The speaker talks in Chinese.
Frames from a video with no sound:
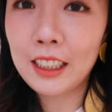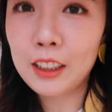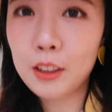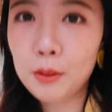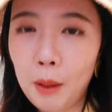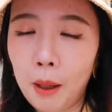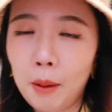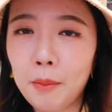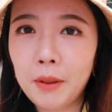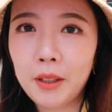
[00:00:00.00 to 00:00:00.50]
但是
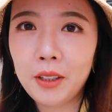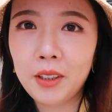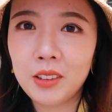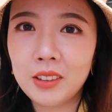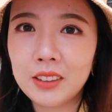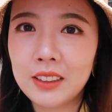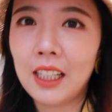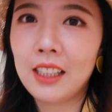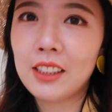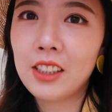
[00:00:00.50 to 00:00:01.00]
旁边有
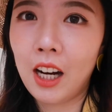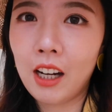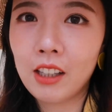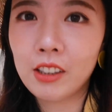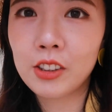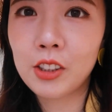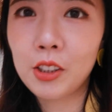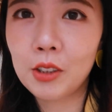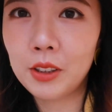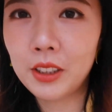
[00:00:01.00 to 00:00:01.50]
一家
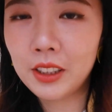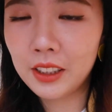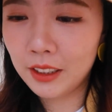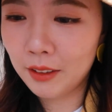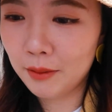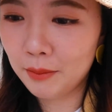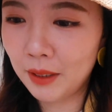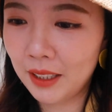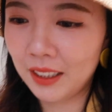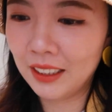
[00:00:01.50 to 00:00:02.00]
长寿一
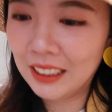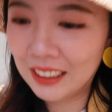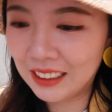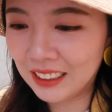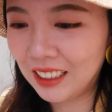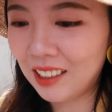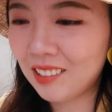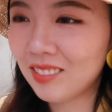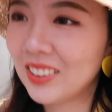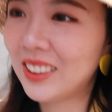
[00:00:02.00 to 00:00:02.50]
根面，
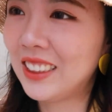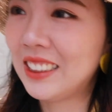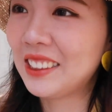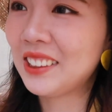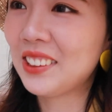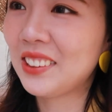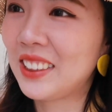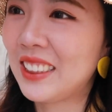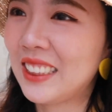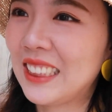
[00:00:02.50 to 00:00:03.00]
实在不行
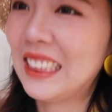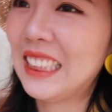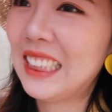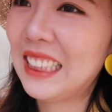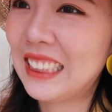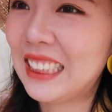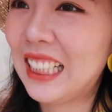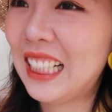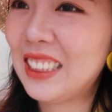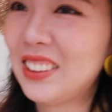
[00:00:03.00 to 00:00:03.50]
就吃
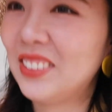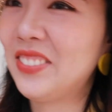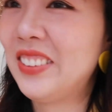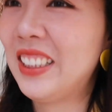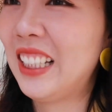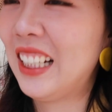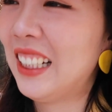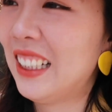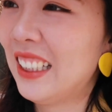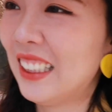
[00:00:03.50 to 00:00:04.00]
那家怎么
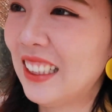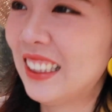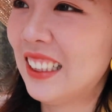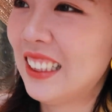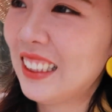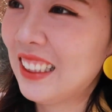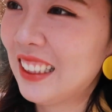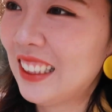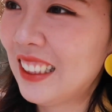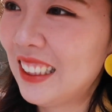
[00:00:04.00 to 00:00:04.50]
样？
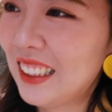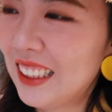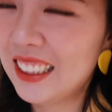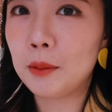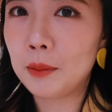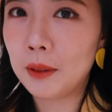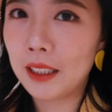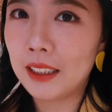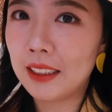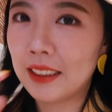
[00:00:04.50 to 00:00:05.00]
好，我
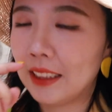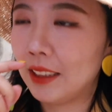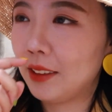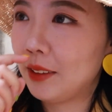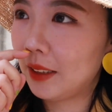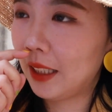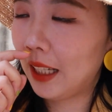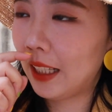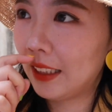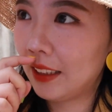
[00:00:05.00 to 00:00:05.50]
们还是先
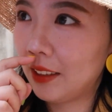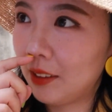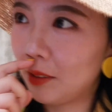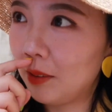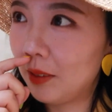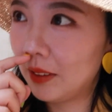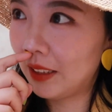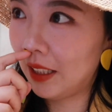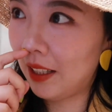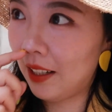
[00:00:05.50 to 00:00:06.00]
去看那个
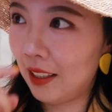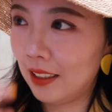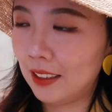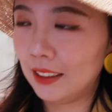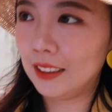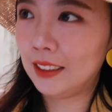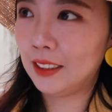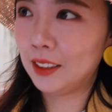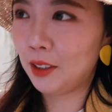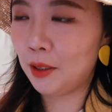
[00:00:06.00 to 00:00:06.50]
过桥耳
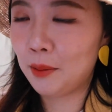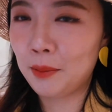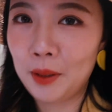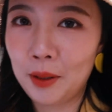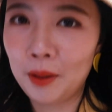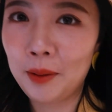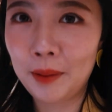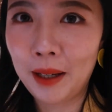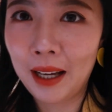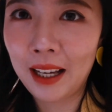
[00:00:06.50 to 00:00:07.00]
丝有没
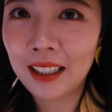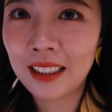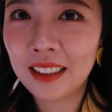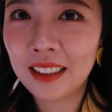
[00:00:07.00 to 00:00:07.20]
有吧。